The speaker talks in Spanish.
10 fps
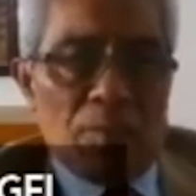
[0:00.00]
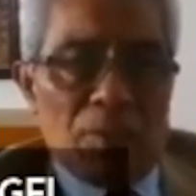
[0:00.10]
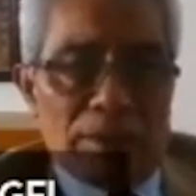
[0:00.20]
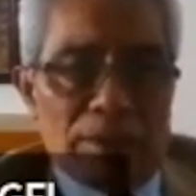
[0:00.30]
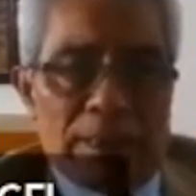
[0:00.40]

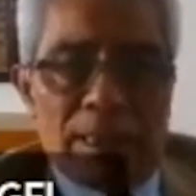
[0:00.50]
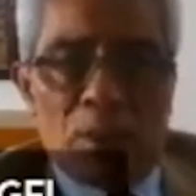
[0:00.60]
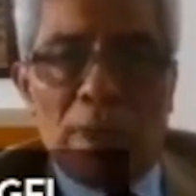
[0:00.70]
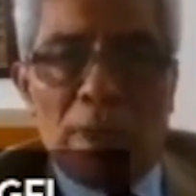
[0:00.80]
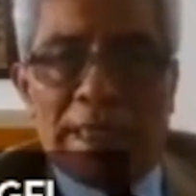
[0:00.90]
pero se
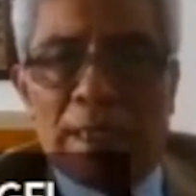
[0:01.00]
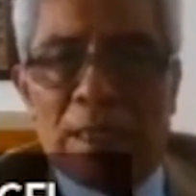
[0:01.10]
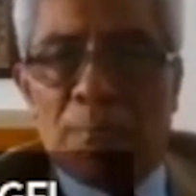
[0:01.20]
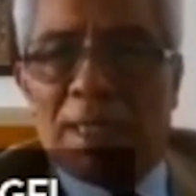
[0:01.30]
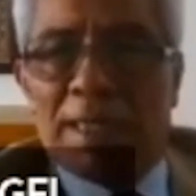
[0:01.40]
calcula que en
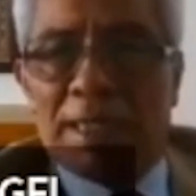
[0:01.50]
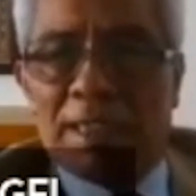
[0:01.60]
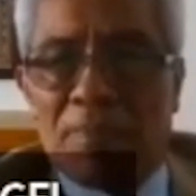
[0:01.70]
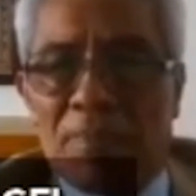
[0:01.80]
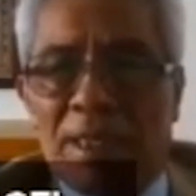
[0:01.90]
el país se
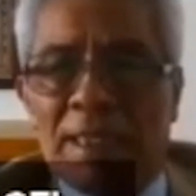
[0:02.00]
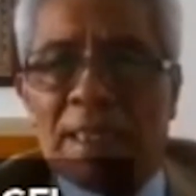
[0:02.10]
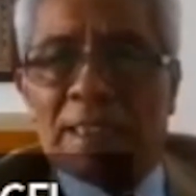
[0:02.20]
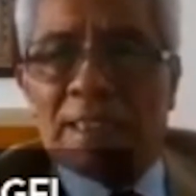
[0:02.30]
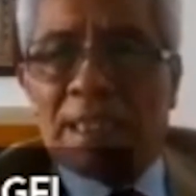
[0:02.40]
siembran
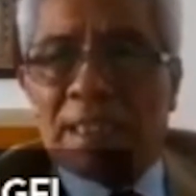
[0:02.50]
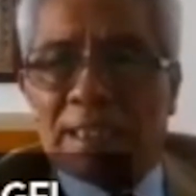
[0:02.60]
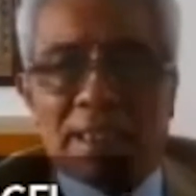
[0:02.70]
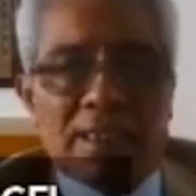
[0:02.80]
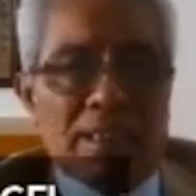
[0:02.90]

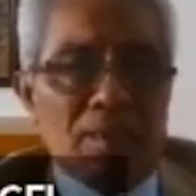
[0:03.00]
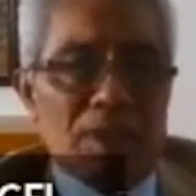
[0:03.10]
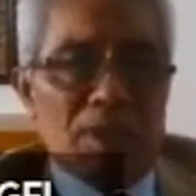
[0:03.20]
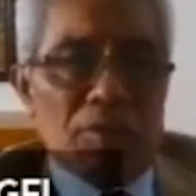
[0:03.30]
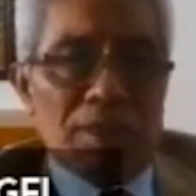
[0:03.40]
cerca de 3
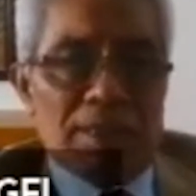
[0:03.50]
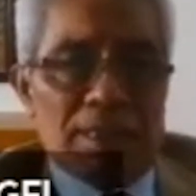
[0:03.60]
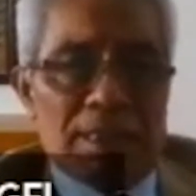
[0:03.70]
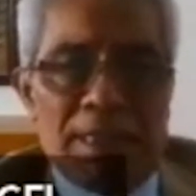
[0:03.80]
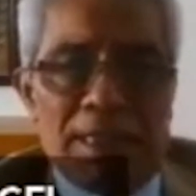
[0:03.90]
millones de
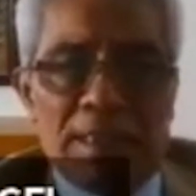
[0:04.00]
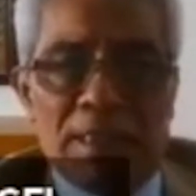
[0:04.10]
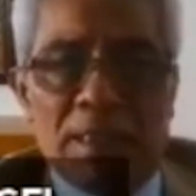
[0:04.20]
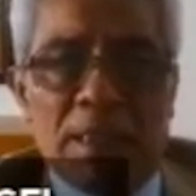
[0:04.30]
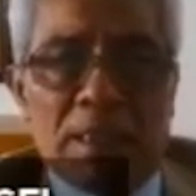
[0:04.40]

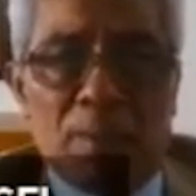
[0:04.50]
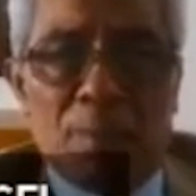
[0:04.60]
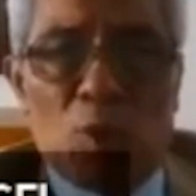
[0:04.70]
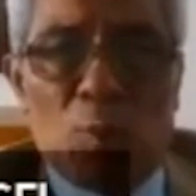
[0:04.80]
hectáreas que en